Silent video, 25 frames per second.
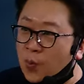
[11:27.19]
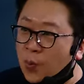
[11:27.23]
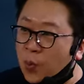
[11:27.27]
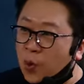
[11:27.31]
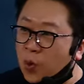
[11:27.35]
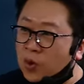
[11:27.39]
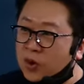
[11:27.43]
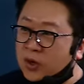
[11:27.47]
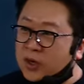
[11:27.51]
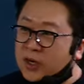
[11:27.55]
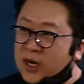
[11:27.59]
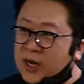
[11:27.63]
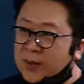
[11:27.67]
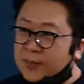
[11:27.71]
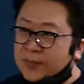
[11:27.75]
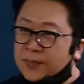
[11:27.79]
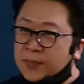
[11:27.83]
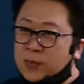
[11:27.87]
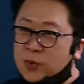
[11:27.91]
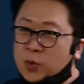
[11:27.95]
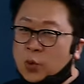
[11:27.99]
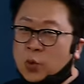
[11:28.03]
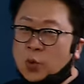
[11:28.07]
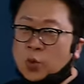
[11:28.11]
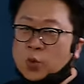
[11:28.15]

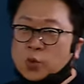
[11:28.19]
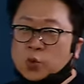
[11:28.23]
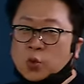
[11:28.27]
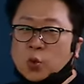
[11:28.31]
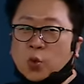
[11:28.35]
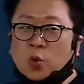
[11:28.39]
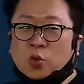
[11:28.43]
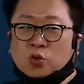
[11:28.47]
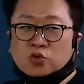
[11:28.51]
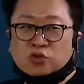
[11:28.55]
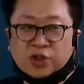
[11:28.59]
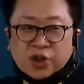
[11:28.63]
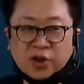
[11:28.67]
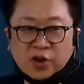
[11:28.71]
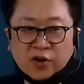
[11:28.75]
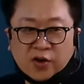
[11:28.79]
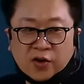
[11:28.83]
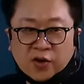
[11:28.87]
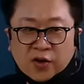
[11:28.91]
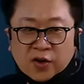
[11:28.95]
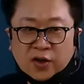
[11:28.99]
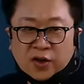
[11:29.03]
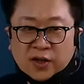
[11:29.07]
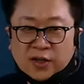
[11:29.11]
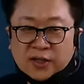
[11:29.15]

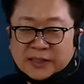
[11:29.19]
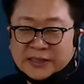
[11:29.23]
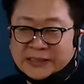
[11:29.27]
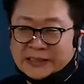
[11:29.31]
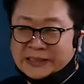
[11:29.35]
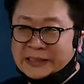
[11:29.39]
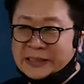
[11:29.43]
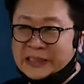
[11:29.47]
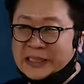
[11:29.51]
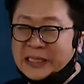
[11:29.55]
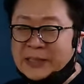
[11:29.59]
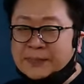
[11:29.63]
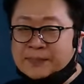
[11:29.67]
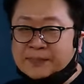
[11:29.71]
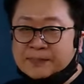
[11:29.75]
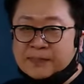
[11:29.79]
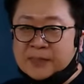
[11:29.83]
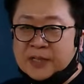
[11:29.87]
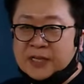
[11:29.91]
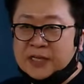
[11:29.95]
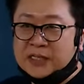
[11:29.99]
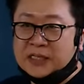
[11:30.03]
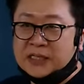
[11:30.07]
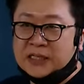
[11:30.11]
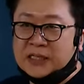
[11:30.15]
복합용도구역, 그리고
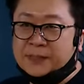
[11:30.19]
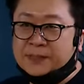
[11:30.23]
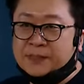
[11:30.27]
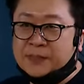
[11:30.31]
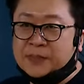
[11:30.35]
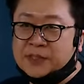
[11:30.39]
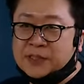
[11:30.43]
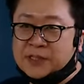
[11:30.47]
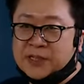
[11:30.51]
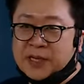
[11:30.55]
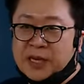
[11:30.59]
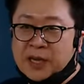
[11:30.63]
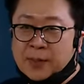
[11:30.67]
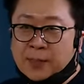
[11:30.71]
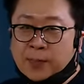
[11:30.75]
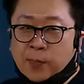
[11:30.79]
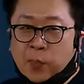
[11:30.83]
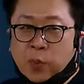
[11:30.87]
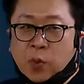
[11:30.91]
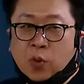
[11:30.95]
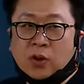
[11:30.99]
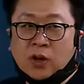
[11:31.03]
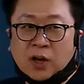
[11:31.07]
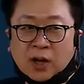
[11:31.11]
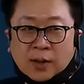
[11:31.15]

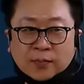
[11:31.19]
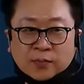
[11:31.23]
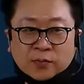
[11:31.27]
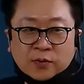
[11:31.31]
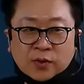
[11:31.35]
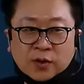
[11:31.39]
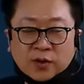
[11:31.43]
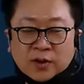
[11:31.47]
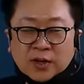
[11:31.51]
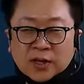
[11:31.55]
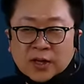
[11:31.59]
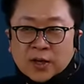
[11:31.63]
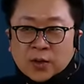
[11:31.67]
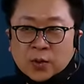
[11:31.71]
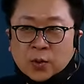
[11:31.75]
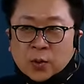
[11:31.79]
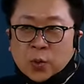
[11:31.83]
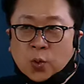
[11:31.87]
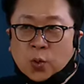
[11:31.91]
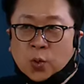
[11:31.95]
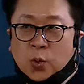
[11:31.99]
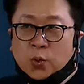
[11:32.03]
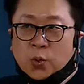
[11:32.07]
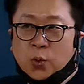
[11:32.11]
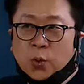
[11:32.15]
입체복합구역.
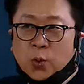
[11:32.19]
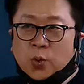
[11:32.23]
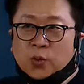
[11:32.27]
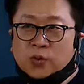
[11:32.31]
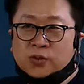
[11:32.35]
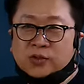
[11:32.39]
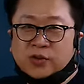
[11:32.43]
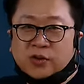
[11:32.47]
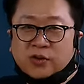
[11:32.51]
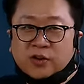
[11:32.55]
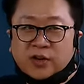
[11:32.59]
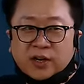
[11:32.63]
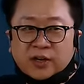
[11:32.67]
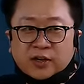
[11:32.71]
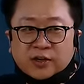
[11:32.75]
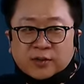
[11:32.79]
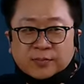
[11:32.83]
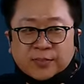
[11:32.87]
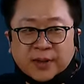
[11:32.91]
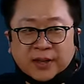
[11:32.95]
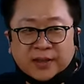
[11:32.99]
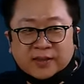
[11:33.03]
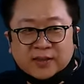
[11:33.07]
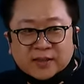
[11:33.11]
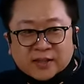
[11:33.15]
그 용어 정리는
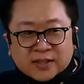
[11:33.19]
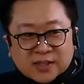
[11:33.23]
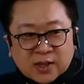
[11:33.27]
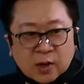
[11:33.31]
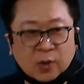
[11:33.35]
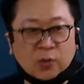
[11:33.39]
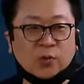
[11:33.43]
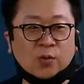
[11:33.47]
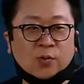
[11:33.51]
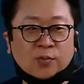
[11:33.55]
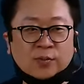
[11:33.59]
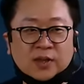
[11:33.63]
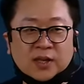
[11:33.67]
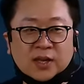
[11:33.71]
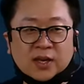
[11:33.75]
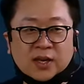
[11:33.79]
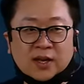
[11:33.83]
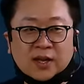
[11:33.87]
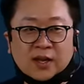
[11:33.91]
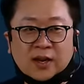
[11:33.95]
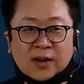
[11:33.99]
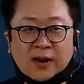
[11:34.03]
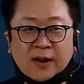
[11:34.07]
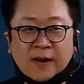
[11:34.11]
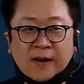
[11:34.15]
반드시 나올 겁니다.
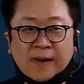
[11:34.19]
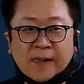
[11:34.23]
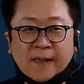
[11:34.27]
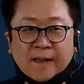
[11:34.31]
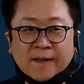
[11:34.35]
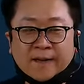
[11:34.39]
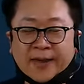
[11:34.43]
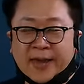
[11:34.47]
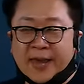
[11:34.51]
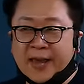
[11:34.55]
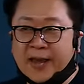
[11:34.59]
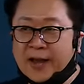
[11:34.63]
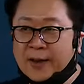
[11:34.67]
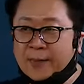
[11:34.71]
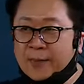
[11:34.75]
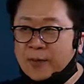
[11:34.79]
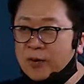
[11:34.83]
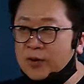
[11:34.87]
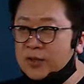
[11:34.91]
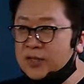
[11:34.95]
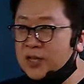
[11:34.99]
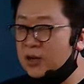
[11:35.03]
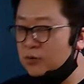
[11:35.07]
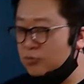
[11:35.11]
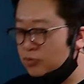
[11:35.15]
걔가
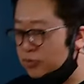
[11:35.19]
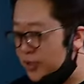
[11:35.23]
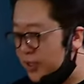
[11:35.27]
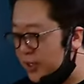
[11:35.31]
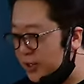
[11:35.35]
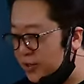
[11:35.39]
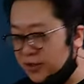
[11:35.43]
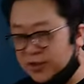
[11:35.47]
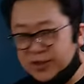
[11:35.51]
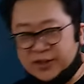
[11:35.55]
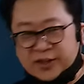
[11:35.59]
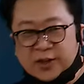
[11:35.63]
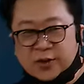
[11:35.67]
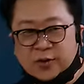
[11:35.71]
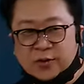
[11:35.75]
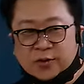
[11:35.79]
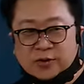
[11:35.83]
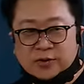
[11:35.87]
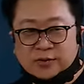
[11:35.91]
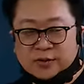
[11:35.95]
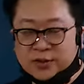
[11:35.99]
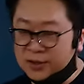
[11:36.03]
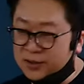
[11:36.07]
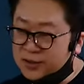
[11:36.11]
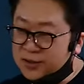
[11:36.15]
뭐냐 구체적인
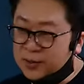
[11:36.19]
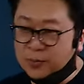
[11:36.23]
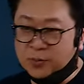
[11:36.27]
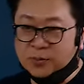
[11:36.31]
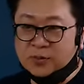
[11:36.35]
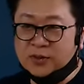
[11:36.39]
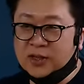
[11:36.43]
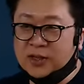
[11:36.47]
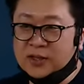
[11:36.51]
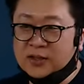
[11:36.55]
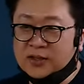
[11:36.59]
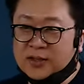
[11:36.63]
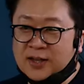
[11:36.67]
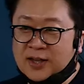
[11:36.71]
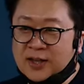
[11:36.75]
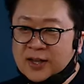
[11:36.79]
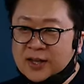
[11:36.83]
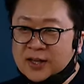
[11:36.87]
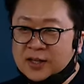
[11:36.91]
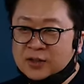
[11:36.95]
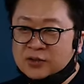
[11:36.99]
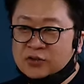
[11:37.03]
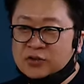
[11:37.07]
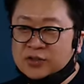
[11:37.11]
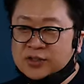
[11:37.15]
내용은 절대 못 내는 게
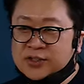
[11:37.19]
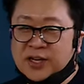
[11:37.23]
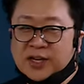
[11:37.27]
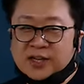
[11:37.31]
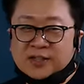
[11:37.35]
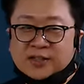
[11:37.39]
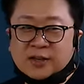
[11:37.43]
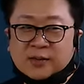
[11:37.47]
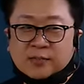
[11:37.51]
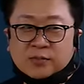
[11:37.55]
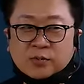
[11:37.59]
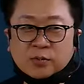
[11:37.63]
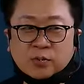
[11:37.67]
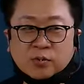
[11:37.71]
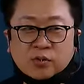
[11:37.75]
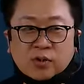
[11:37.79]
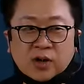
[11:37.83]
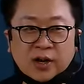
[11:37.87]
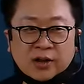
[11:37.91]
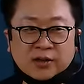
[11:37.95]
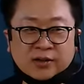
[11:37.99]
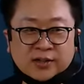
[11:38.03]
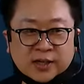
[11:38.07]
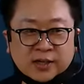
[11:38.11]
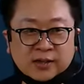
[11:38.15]
출제한 사람도
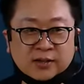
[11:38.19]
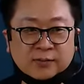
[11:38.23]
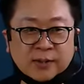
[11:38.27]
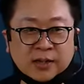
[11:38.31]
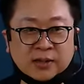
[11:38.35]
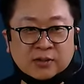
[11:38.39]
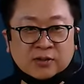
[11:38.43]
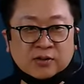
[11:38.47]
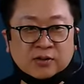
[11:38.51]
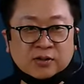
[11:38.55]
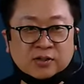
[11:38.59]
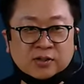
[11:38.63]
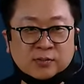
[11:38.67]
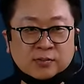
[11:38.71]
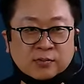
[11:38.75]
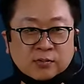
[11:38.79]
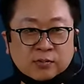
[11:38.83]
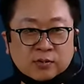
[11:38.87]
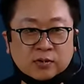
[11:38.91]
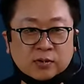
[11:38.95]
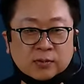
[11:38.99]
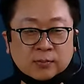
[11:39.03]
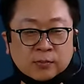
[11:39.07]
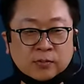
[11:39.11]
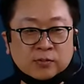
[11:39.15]
몰라요. 자기 만들어진지
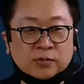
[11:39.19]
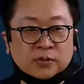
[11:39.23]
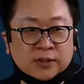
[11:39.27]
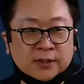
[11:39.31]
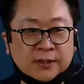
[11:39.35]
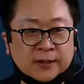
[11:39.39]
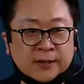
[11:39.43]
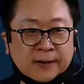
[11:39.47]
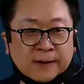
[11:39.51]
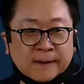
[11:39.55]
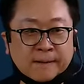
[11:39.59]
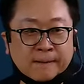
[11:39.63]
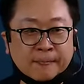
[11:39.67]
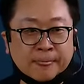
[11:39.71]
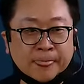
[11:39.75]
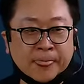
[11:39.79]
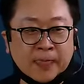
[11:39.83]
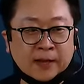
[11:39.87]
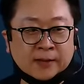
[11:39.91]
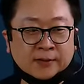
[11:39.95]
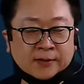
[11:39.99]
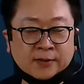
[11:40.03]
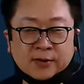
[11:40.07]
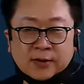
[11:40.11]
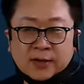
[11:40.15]
모르니까.
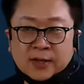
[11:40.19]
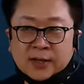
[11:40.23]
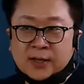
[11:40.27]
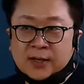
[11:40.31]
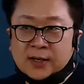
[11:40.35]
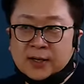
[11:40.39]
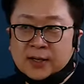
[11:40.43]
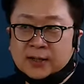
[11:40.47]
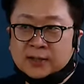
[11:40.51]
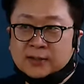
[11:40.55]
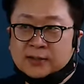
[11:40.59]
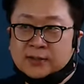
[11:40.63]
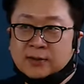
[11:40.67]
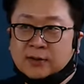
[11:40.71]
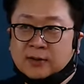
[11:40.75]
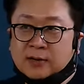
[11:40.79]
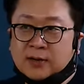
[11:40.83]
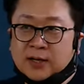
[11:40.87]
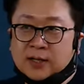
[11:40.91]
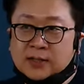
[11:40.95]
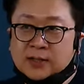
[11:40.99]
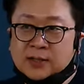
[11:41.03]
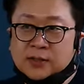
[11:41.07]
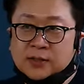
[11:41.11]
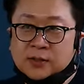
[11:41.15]
그래서
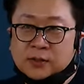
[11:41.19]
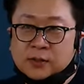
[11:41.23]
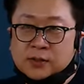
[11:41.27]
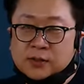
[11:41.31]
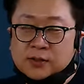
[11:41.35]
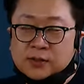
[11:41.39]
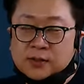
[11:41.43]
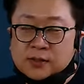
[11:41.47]
그것까지